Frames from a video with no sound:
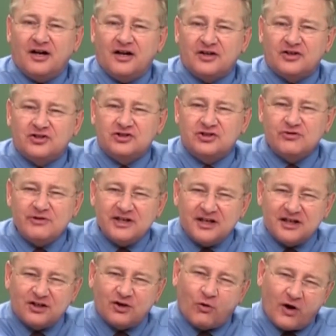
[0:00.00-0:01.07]
Tanrı'nın
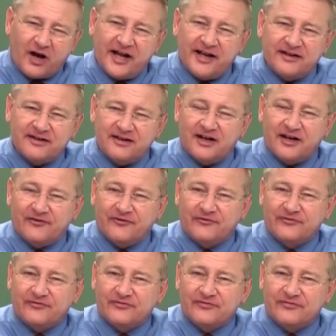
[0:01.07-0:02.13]
sesini duyabilecek kadar